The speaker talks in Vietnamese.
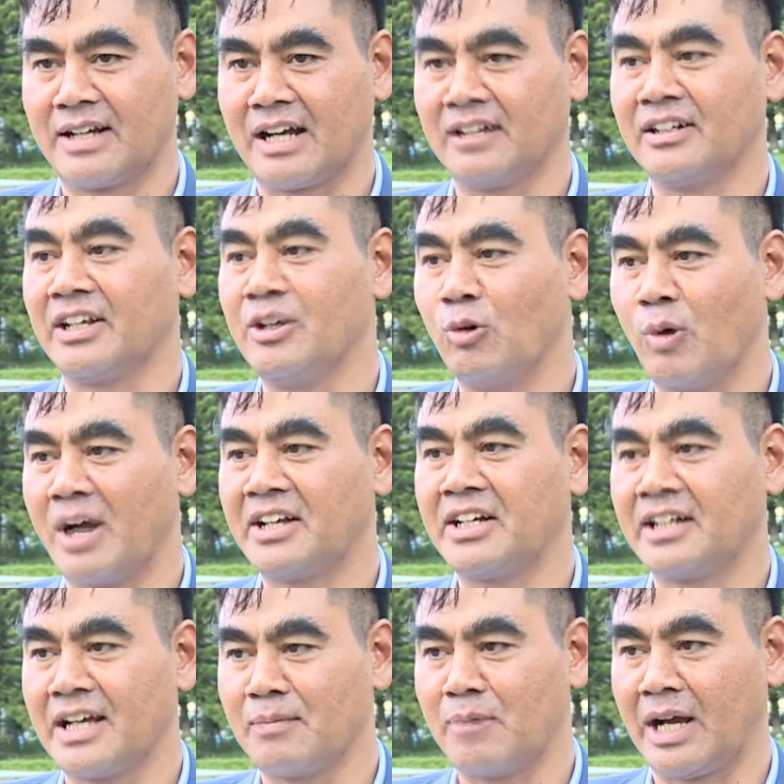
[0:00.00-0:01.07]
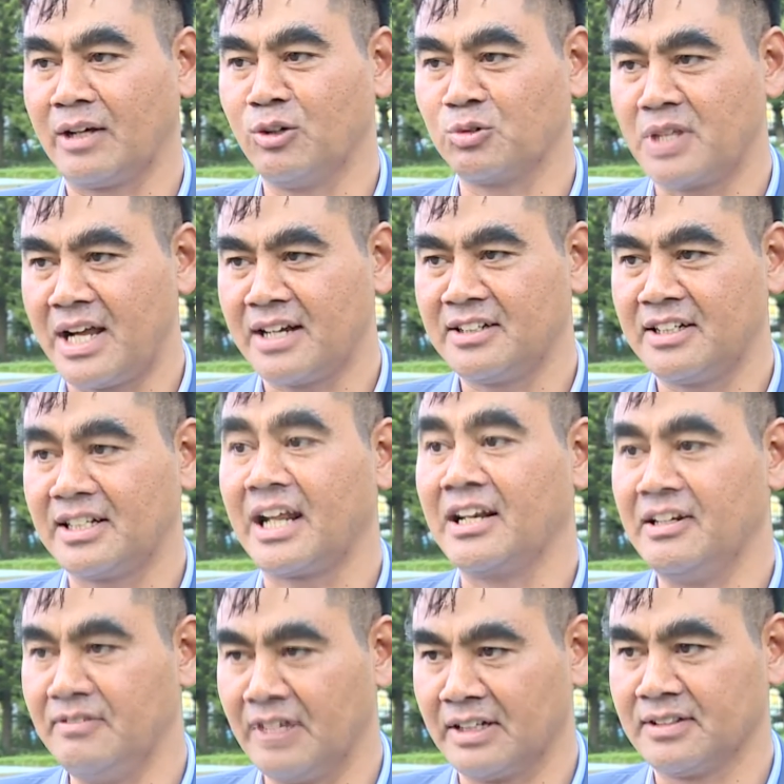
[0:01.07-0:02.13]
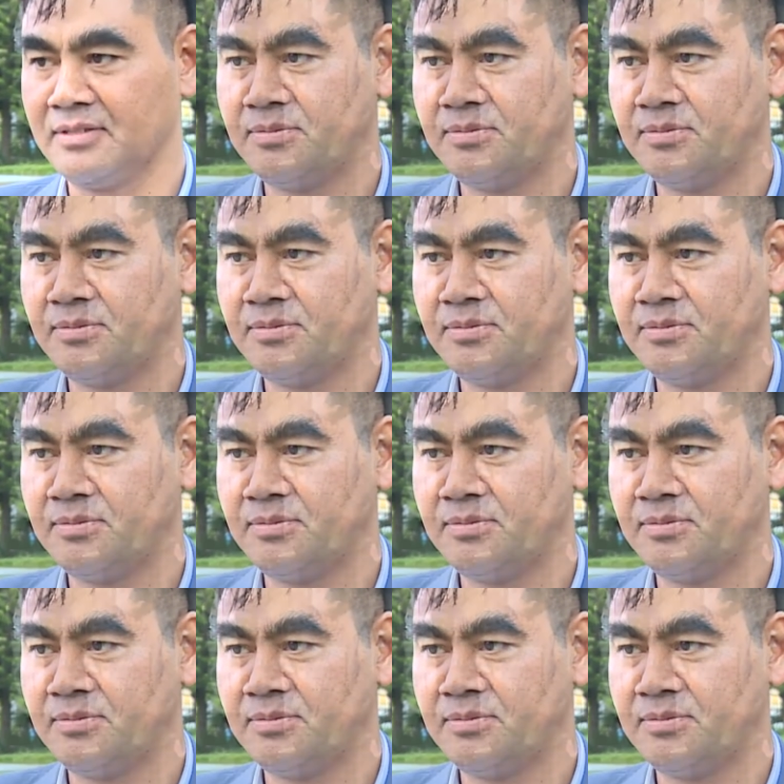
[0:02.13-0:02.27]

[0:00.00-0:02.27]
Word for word: đạt được hiệu quả trên các mặt công tác trên các lĩnh vực